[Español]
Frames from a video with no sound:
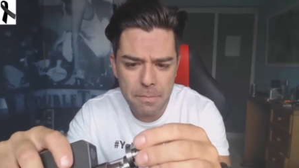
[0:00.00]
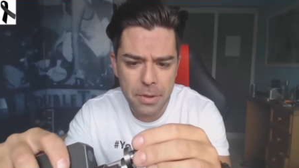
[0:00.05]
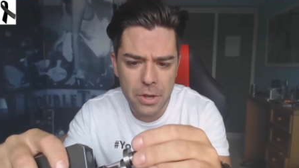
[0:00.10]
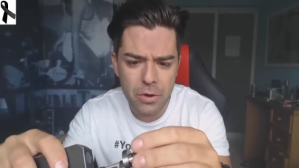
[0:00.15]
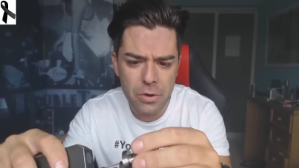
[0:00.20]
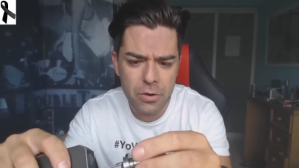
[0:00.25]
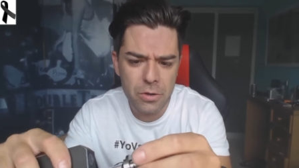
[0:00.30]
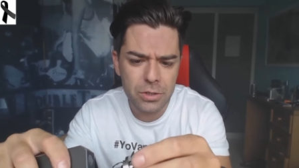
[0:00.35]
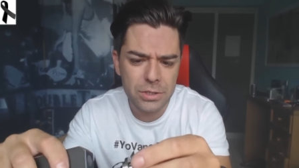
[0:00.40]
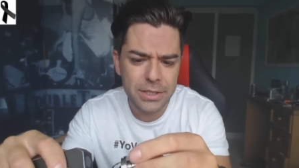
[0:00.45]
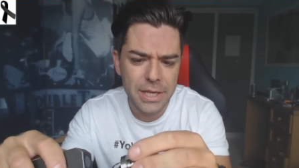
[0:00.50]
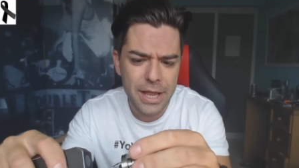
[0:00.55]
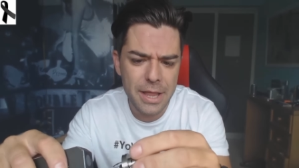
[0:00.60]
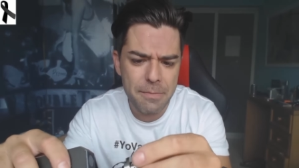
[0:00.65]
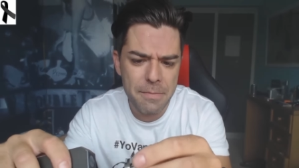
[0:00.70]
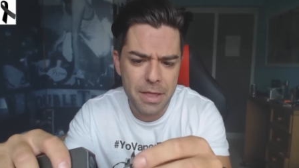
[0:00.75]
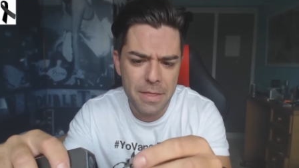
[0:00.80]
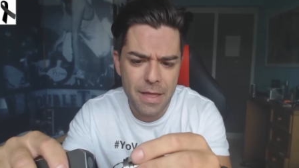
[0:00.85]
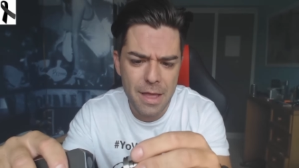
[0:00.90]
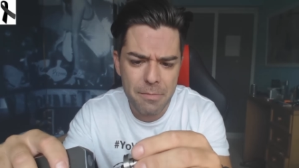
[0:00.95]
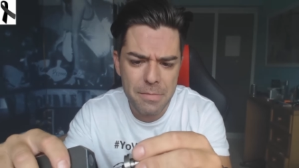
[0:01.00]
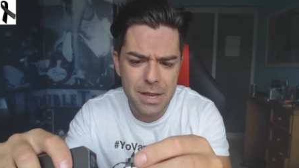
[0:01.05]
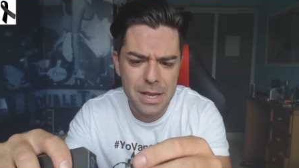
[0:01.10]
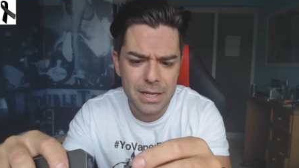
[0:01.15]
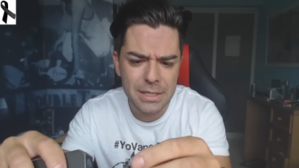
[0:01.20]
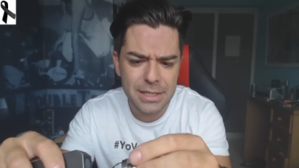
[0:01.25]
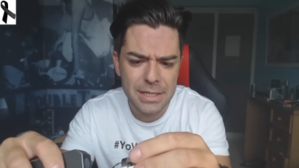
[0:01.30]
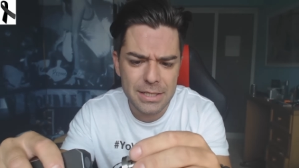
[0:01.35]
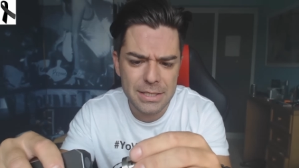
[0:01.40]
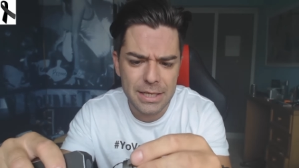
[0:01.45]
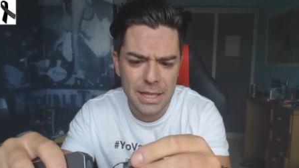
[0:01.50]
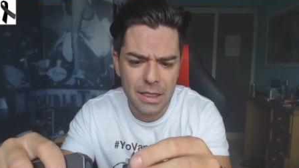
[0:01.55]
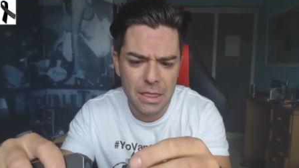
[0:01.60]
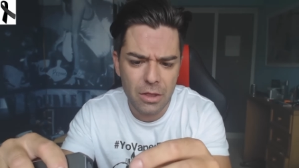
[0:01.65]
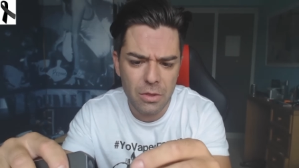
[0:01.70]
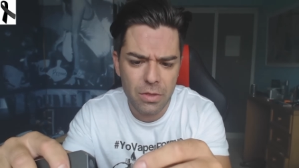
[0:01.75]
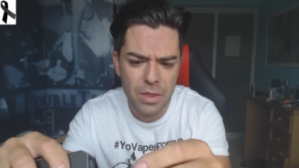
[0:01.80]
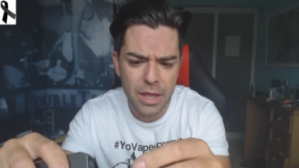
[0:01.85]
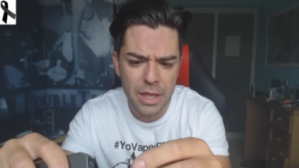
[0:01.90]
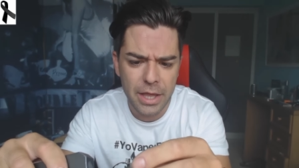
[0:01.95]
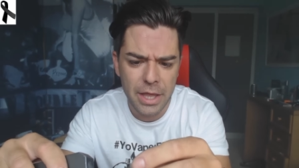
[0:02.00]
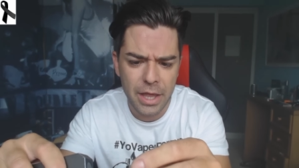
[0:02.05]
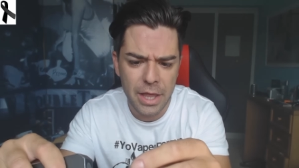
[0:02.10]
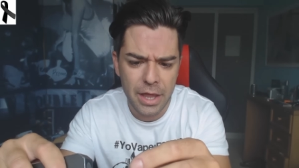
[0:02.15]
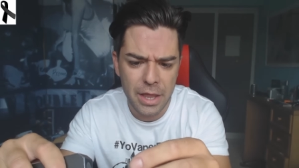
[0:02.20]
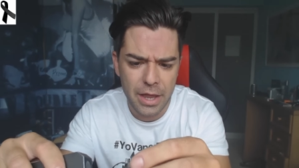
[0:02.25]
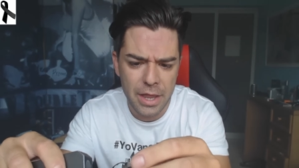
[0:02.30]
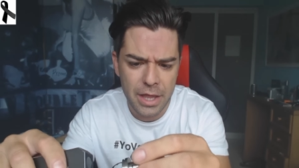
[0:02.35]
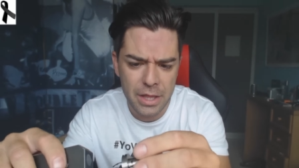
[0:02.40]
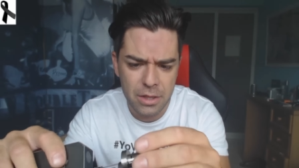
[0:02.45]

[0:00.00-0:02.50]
Pero no sé, me da a mí la sensación de que